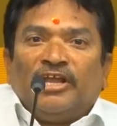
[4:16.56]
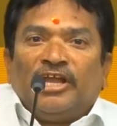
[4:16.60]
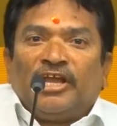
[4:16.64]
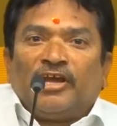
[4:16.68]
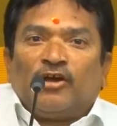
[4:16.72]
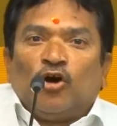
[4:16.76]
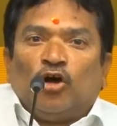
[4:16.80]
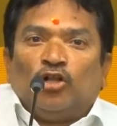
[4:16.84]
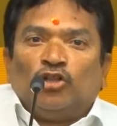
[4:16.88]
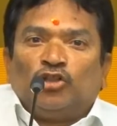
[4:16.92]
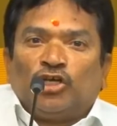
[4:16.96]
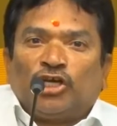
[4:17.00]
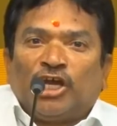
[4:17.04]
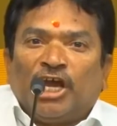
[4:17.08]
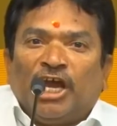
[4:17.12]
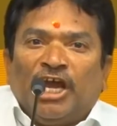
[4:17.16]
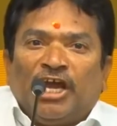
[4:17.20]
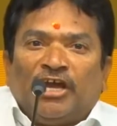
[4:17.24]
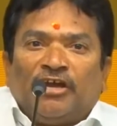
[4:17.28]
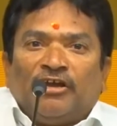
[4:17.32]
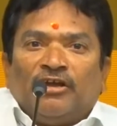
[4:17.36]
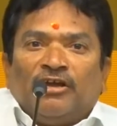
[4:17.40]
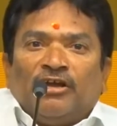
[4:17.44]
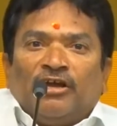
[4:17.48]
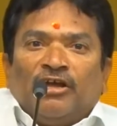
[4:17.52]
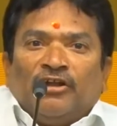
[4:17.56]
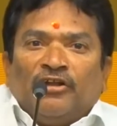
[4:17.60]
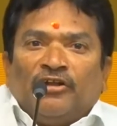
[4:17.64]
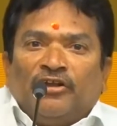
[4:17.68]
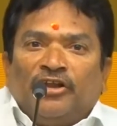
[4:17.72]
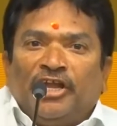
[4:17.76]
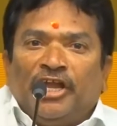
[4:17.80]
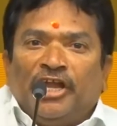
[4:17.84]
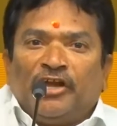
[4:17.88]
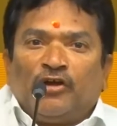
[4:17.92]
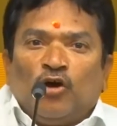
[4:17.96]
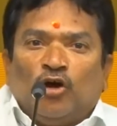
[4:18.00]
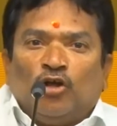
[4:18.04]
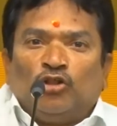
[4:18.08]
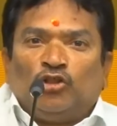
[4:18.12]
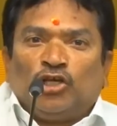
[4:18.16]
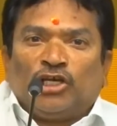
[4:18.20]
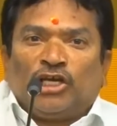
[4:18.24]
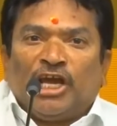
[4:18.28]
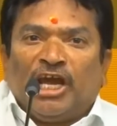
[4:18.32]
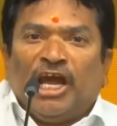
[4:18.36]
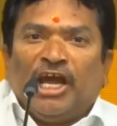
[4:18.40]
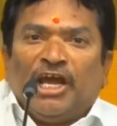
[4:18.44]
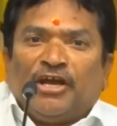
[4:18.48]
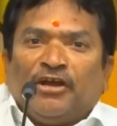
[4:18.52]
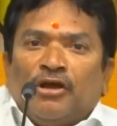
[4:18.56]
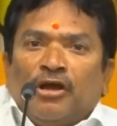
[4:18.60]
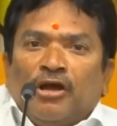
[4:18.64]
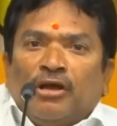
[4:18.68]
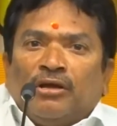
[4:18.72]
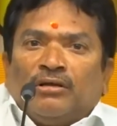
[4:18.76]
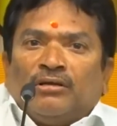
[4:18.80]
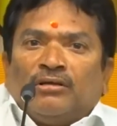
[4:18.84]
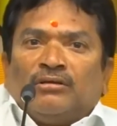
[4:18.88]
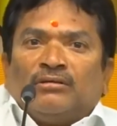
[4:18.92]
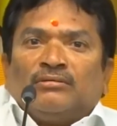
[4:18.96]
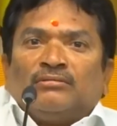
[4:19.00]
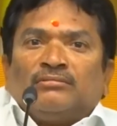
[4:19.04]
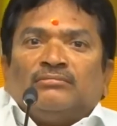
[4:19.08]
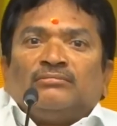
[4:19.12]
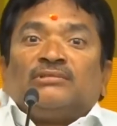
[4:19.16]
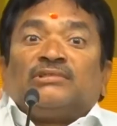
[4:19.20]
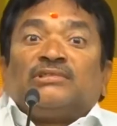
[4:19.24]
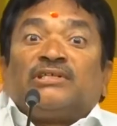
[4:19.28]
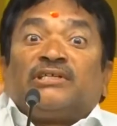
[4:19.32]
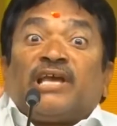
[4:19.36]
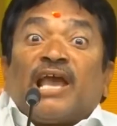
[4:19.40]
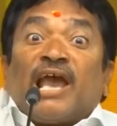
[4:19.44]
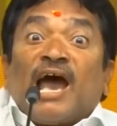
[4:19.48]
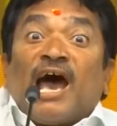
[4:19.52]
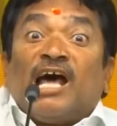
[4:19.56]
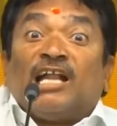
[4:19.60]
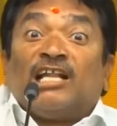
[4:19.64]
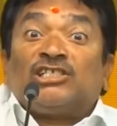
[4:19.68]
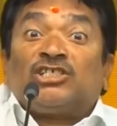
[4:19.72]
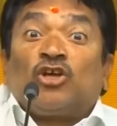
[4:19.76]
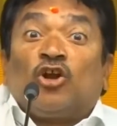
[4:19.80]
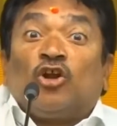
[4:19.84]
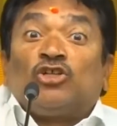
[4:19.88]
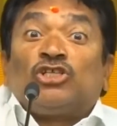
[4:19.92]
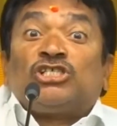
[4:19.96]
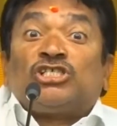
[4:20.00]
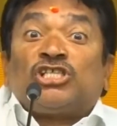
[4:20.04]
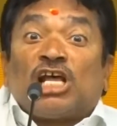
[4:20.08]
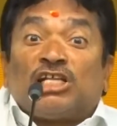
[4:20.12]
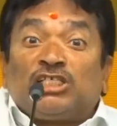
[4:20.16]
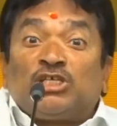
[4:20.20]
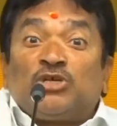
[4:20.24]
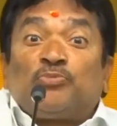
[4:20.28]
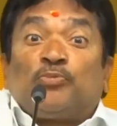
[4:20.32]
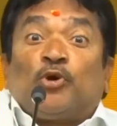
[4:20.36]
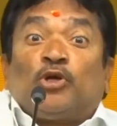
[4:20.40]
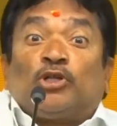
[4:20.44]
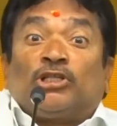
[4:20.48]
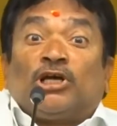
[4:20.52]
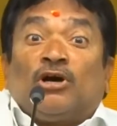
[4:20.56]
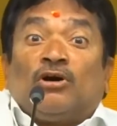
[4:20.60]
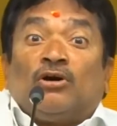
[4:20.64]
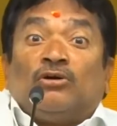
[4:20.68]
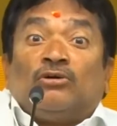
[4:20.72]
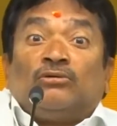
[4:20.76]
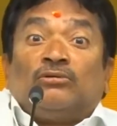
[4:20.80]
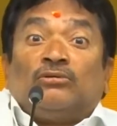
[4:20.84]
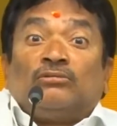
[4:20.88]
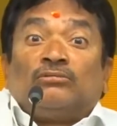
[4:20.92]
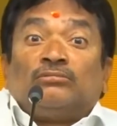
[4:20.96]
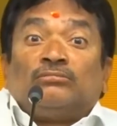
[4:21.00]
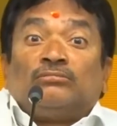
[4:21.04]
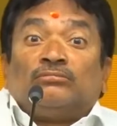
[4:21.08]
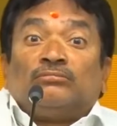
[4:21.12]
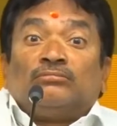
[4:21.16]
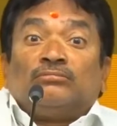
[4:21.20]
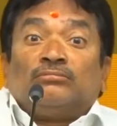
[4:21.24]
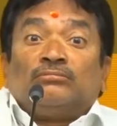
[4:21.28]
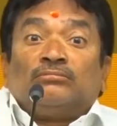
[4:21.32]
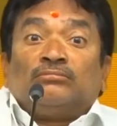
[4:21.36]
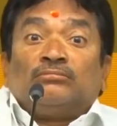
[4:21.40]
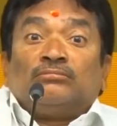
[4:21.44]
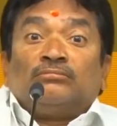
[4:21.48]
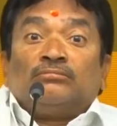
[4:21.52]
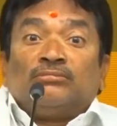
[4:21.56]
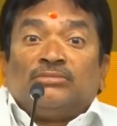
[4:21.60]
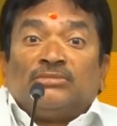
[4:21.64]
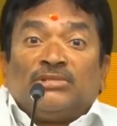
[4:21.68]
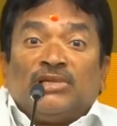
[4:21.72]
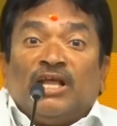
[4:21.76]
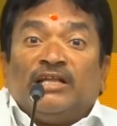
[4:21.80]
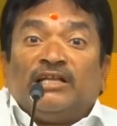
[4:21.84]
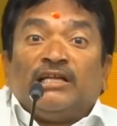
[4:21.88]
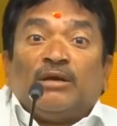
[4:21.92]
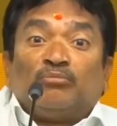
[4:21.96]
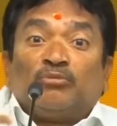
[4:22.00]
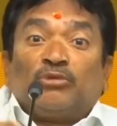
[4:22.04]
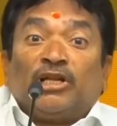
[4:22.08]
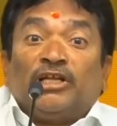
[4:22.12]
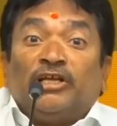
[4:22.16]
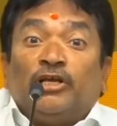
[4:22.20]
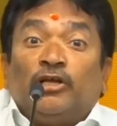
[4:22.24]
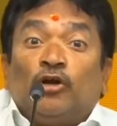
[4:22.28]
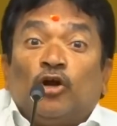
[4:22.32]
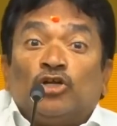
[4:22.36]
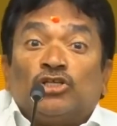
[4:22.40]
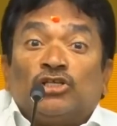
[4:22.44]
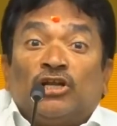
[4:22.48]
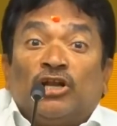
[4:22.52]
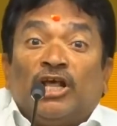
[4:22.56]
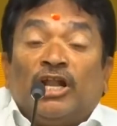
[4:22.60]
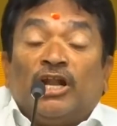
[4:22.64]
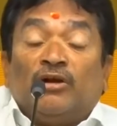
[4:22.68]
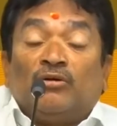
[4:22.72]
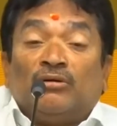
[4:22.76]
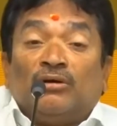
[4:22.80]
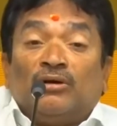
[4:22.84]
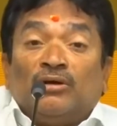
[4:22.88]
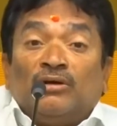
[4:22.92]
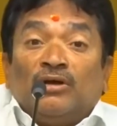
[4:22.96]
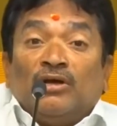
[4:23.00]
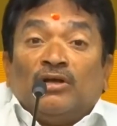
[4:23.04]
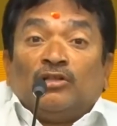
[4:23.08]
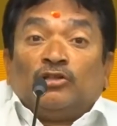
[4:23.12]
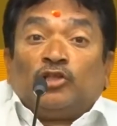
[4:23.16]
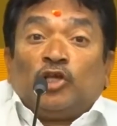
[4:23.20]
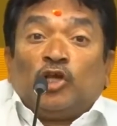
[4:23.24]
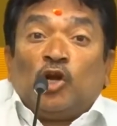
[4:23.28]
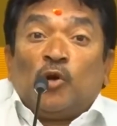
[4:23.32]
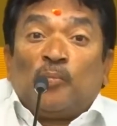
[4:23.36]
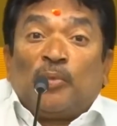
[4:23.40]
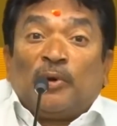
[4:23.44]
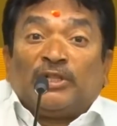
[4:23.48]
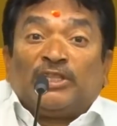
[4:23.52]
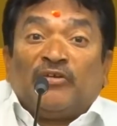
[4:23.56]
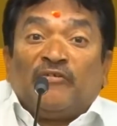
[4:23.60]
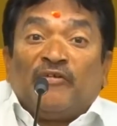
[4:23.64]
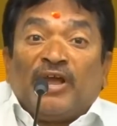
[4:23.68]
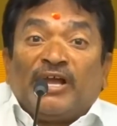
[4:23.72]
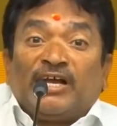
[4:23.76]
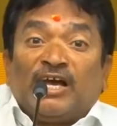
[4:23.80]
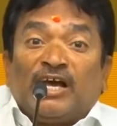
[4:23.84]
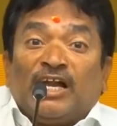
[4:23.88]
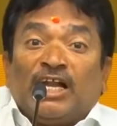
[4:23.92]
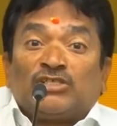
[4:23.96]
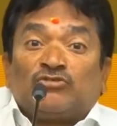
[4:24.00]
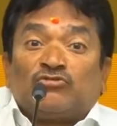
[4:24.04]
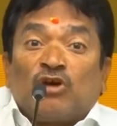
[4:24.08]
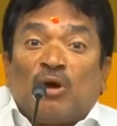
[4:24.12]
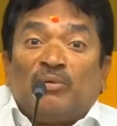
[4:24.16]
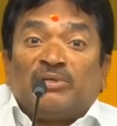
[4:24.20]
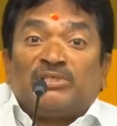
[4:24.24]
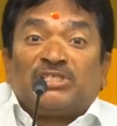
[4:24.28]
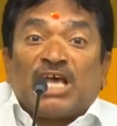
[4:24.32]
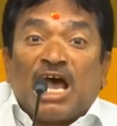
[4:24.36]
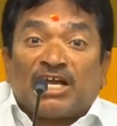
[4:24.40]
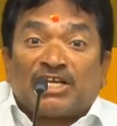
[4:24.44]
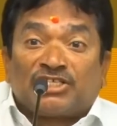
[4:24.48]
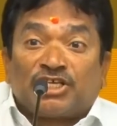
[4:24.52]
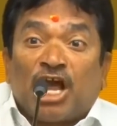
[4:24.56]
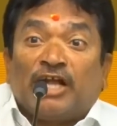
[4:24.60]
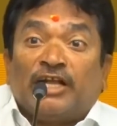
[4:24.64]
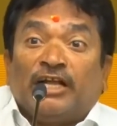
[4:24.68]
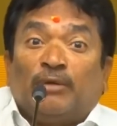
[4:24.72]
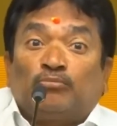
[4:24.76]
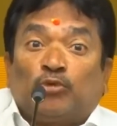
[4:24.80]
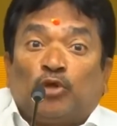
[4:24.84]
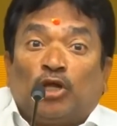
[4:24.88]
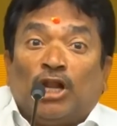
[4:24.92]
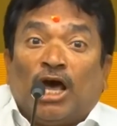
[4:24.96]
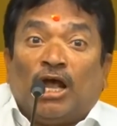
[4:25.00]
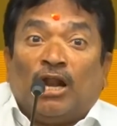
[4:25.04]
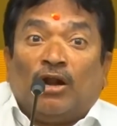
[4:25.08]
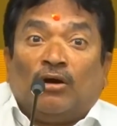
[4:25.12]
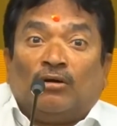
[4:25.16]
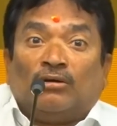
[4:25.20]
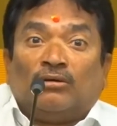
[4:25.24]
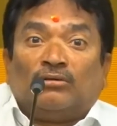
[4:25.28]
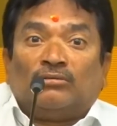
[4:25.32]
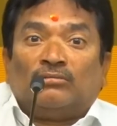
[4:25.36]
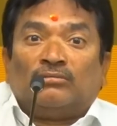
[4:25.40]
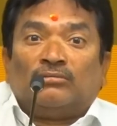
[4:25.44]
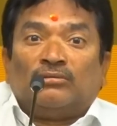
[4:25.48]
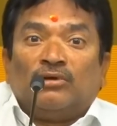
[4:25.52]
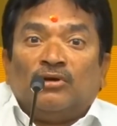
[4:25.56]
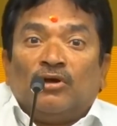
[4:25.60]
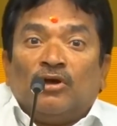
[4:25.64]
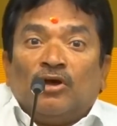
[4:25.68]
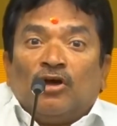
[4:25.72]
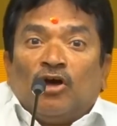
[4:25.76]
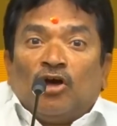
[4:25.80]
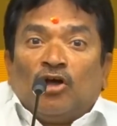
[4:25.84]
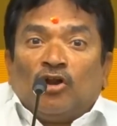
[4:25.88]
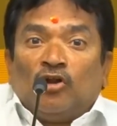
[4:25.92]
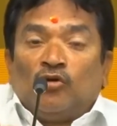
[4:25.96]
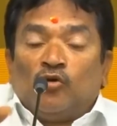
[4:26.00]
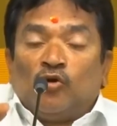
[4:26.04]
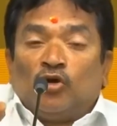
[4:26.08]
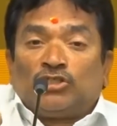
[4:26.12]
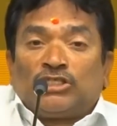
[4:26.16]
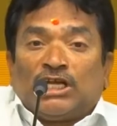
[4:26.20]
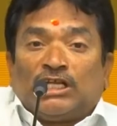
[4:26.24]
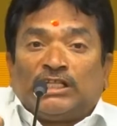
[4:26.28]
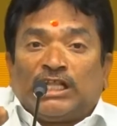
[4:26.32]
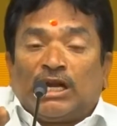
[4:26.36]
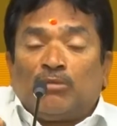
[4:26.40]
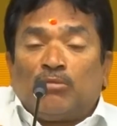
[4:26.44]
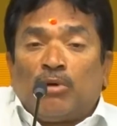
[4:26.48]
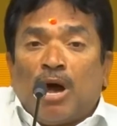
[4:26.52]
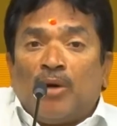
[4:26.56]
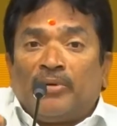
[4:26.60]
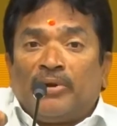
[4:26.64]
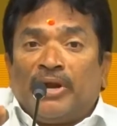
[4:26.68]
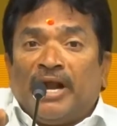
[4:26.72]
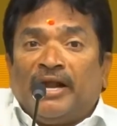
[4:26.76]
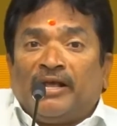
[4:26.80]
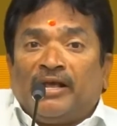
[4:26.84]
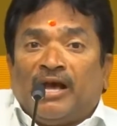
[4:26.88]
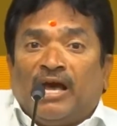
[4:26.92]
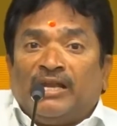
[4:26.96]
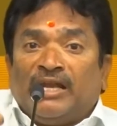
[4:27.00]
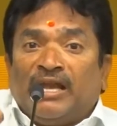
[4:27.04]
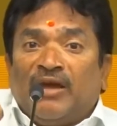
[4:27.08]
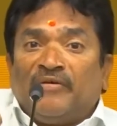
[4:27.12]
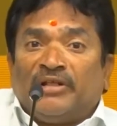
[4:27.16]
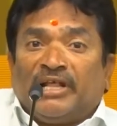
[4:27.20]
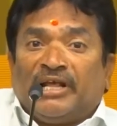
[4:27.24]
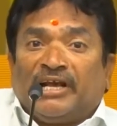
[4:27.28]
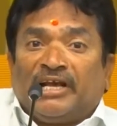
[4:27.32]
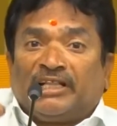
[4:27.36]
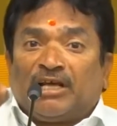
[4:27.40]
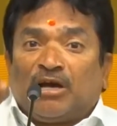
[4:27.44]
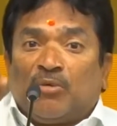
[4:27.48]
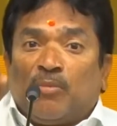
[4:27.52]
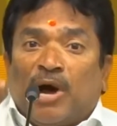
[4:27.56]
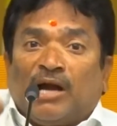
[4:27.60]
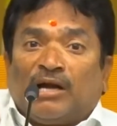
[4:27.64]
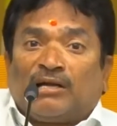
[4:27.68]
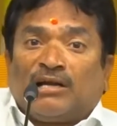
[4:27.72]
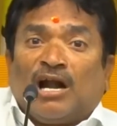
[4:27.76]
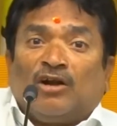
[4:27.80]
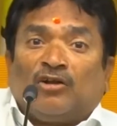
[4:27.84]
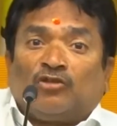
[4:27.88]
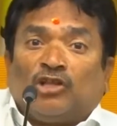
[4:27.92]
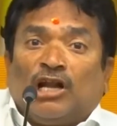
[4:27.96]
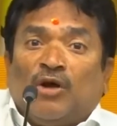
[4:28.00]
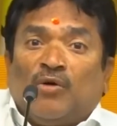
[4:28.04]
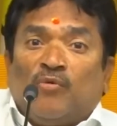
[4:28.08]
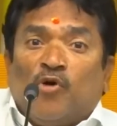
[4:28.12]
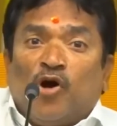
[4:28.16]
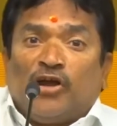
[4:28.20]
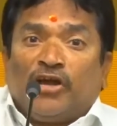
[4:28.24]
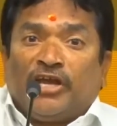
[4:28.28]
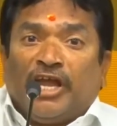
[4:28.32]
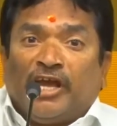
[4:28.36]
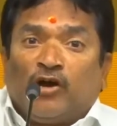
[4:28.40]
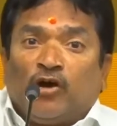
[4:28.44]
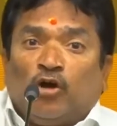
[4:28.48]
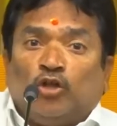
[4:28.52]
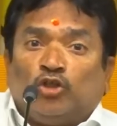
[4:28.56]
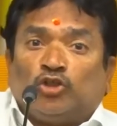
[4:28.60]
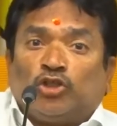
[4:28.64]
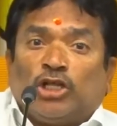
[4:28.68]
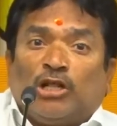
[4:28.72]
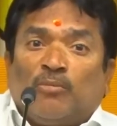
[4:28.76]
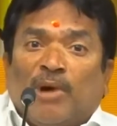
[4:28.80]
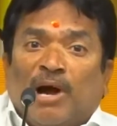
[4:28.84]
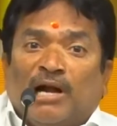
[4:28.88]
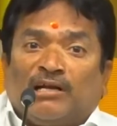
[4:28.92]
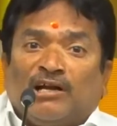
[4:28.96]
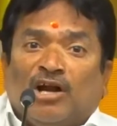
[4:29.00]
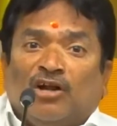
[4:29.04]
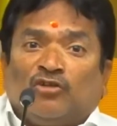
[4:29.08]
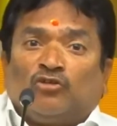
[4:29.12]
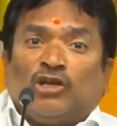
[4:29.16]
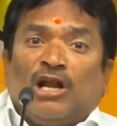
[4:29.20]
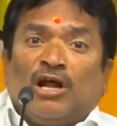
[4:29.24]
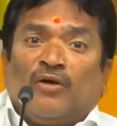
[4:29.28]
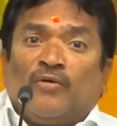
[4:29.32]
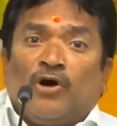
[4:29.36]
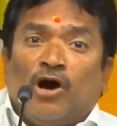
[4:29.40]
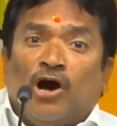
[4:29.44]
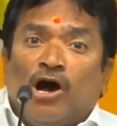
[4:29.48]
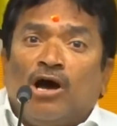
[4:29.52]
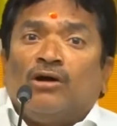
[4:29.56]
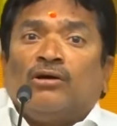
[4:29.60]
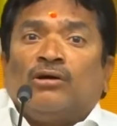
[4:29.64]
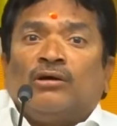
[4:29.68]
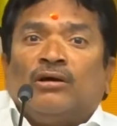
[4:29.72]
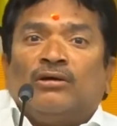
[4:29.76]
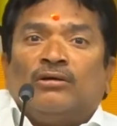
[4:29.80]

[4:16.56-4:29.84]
నీ గొంతుకి నీ గొంతుకి క్యాన్సర్ వచ్చి చచ్చిపోతావు నేను చెప్తున్నా ఈరోజు నేను తిరుపతి వెంకన్న స్వామి సాక్షిగా చెప్తున్నాను నువ్వు చంద్రబాబు నాయుడు గారిని ఏ విధంగా అయితే మాట్లాడుతున్నావో ఏ గొంతుతో మాట్లాడుతున్నావో